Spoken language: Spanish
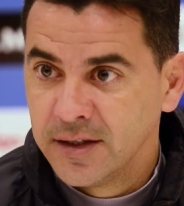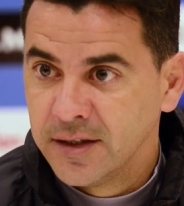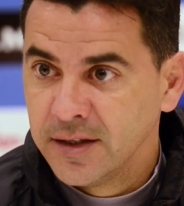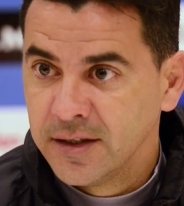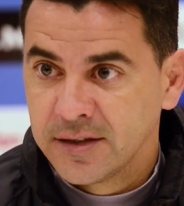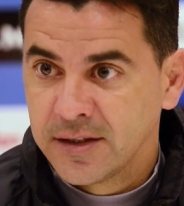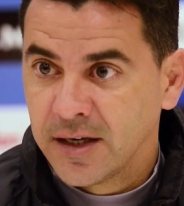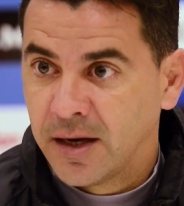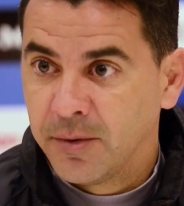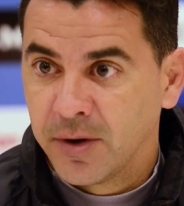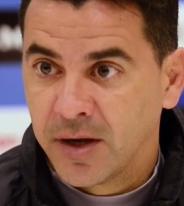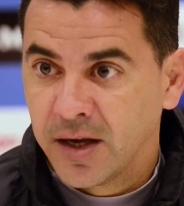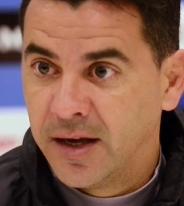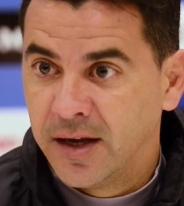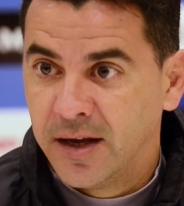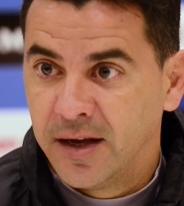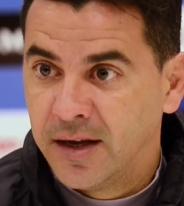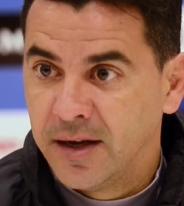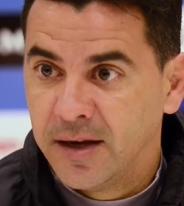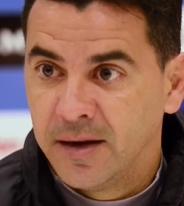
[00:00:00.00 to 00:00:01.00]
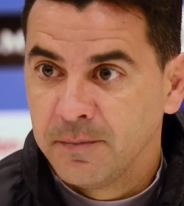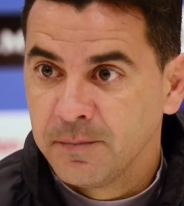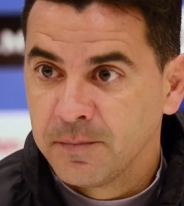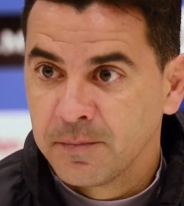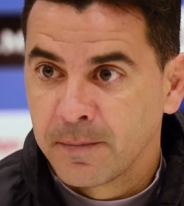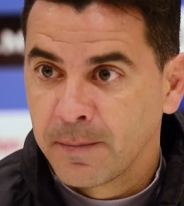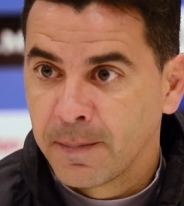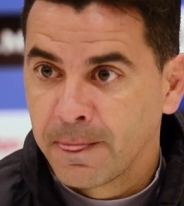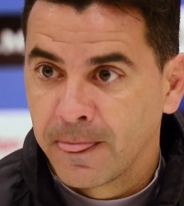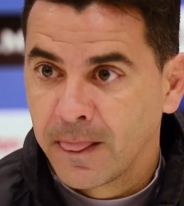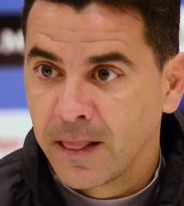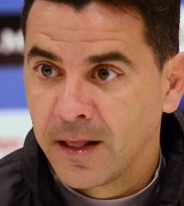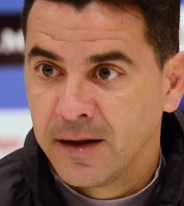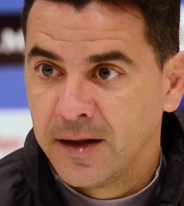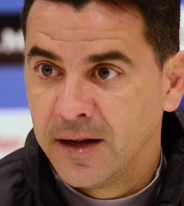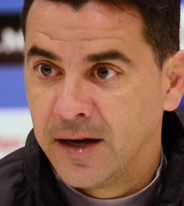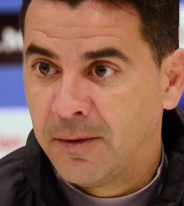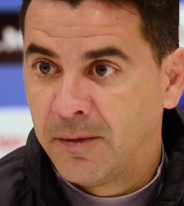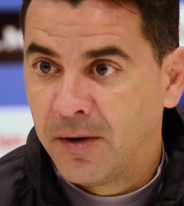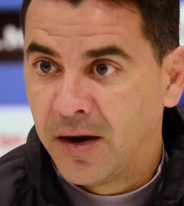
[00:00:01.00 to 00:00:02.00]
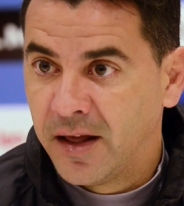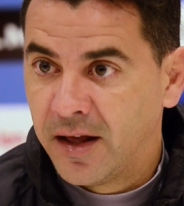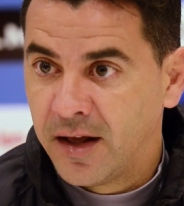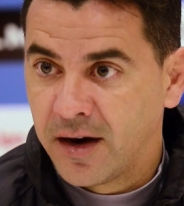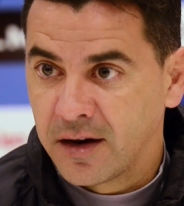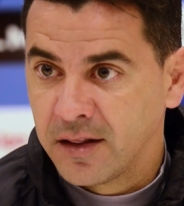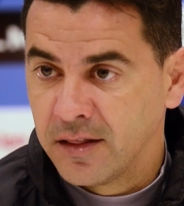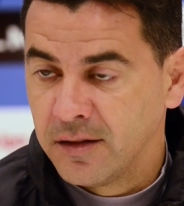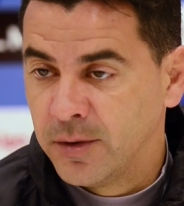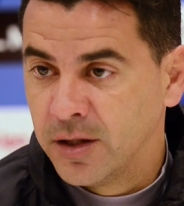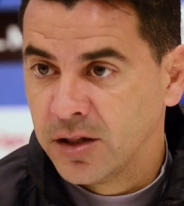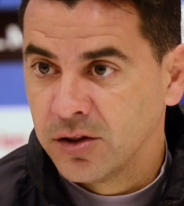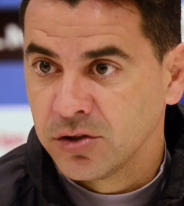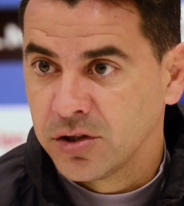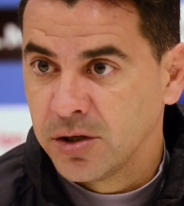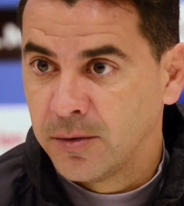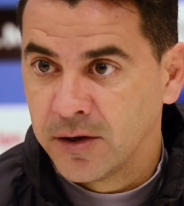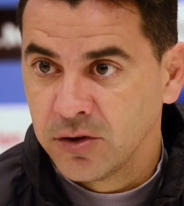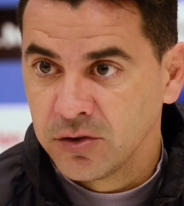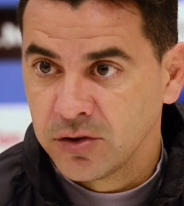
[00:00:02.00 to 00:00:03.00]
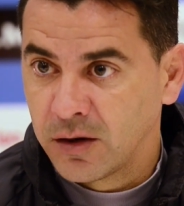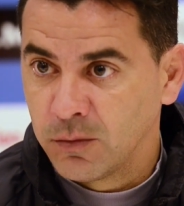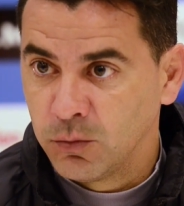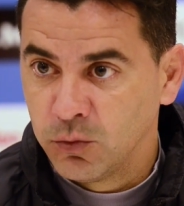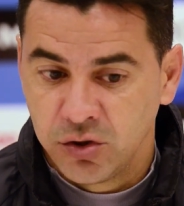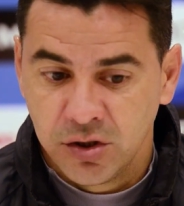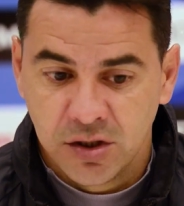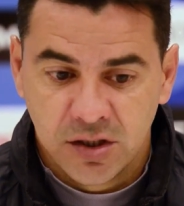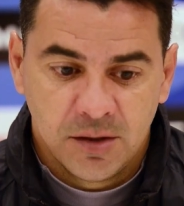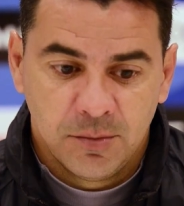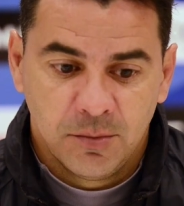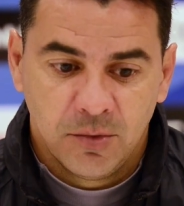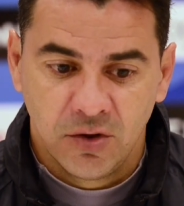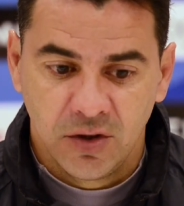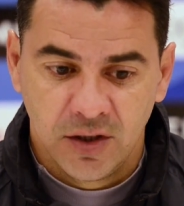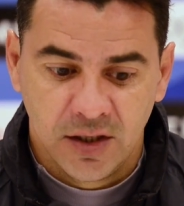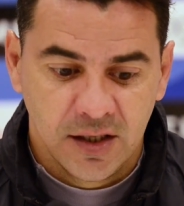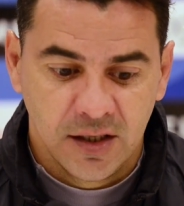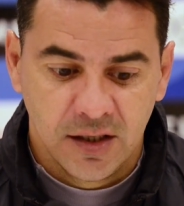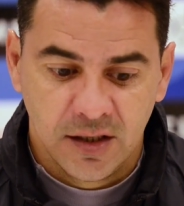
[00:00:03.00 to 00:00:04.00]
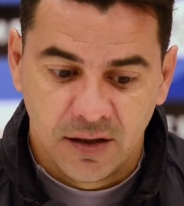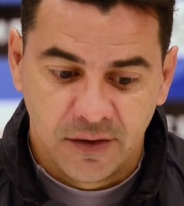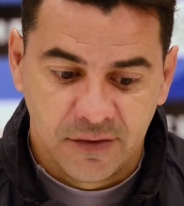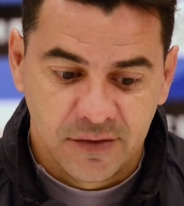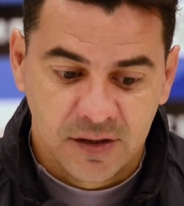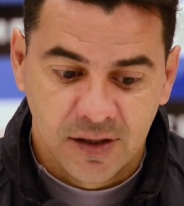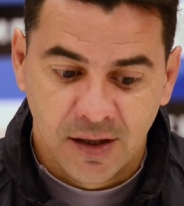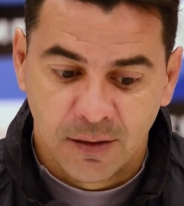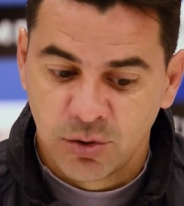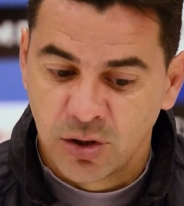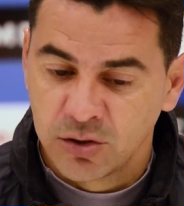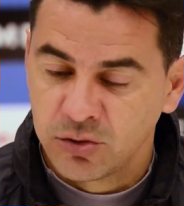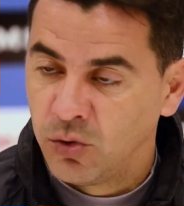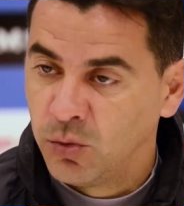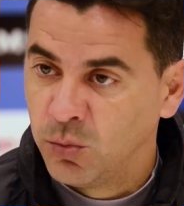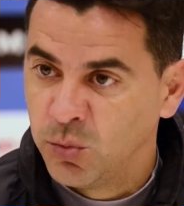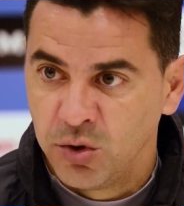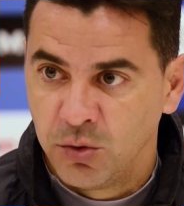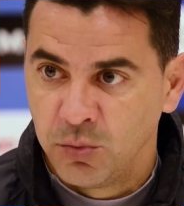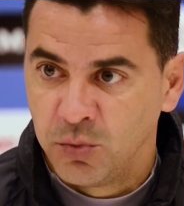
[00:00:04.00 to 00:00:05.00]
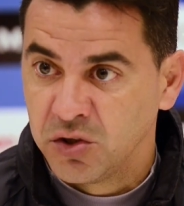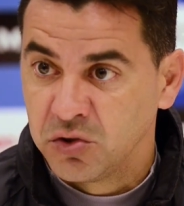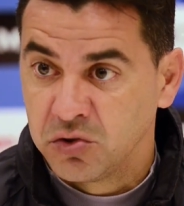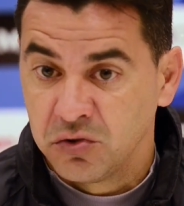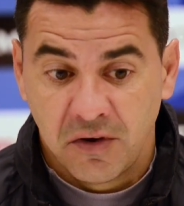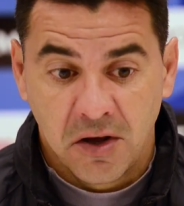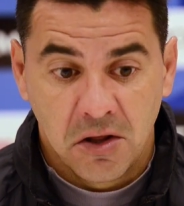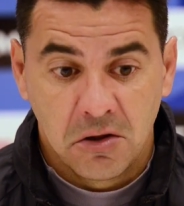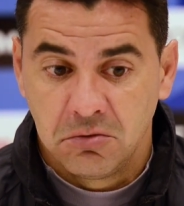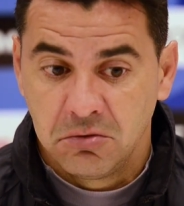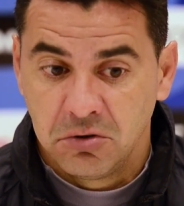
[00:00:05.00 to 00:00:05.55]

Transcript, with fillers: sabe que en la bajada de rendimiento se va a notar muchísimo y necesitamos a todo el mundo muy enchufado.